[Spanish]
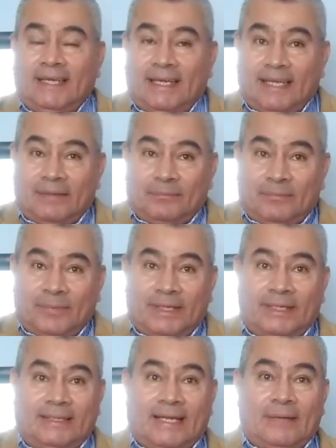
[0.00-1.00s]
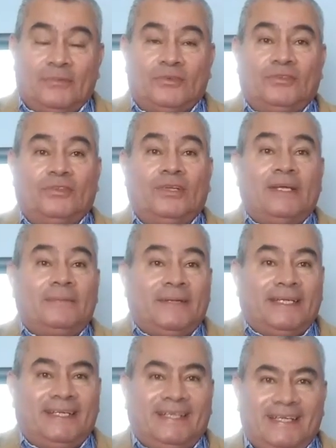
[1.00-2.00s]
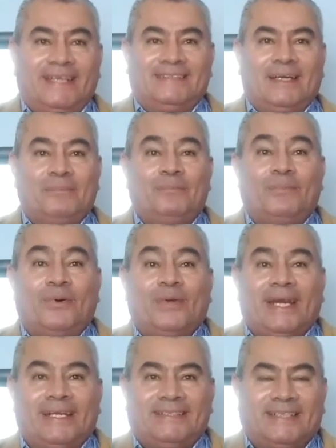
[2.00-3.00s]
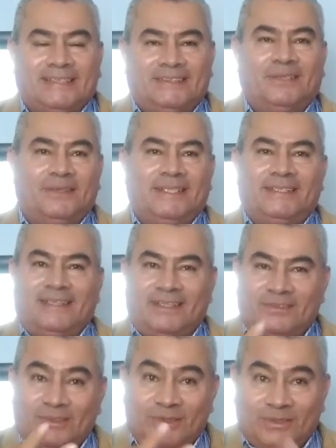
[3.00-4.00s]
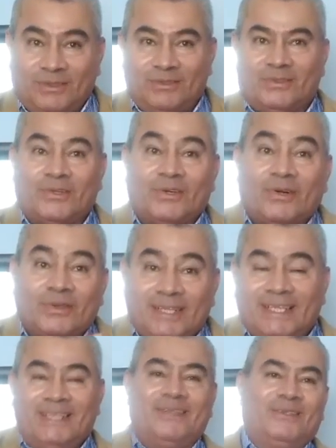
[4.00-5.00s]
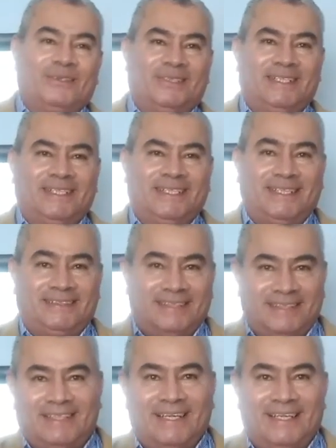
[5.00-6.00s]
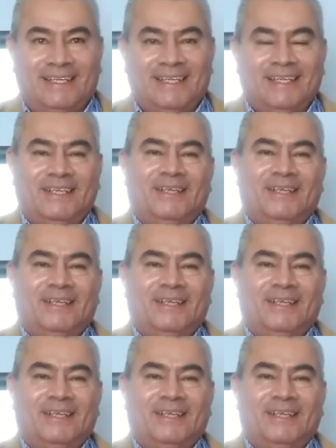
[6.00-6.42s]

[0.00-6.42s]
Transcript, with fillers: eh, eh, digamos, no definiría esa polarización entre estos dos Rodrigos que serían